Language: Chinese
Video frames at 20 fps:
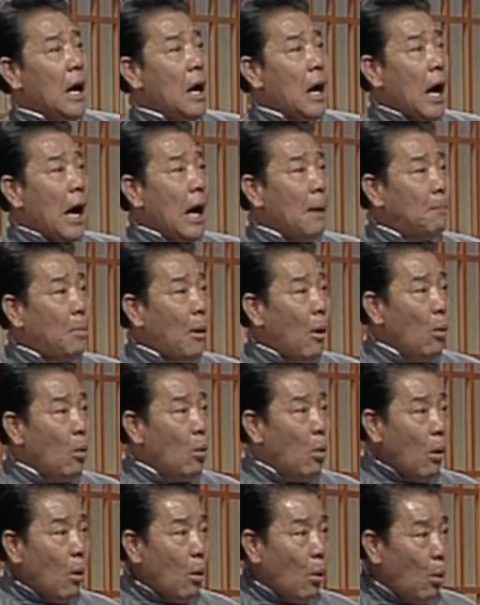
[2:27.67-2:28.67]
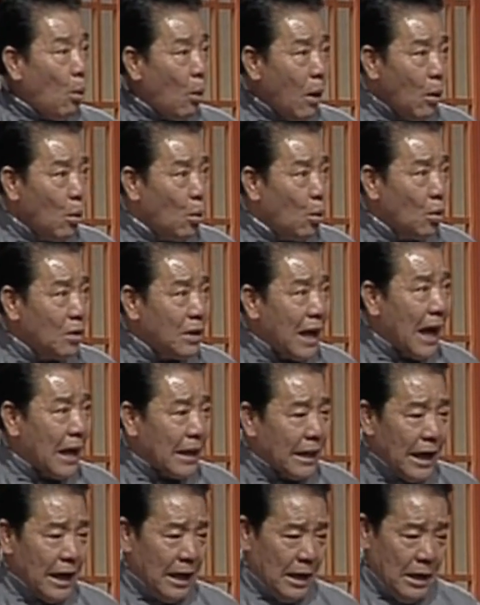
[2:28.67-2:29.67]
还包括皇宫大
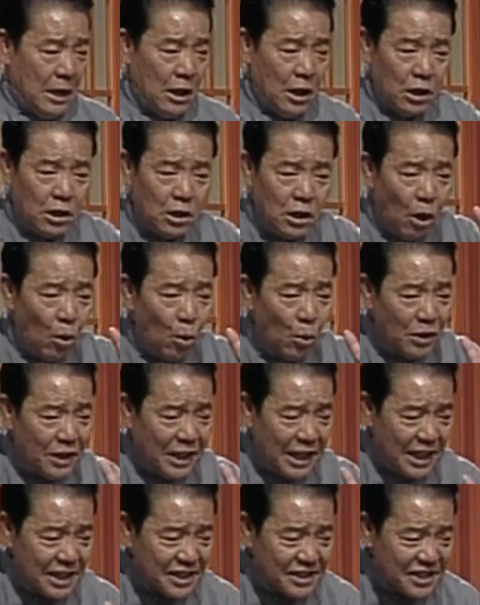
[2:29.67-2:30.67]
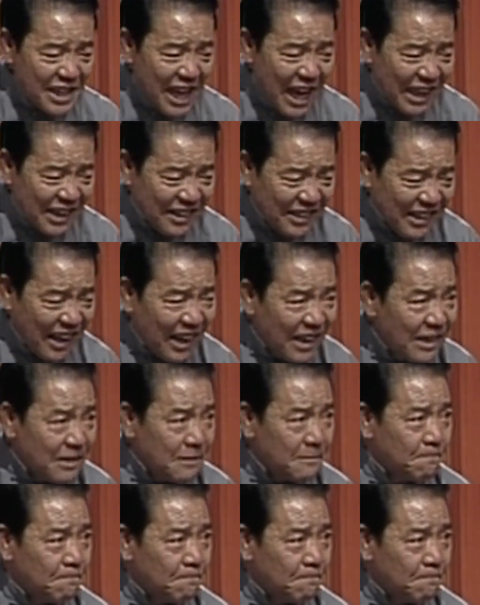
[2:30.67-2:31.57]
内，都得扎灯，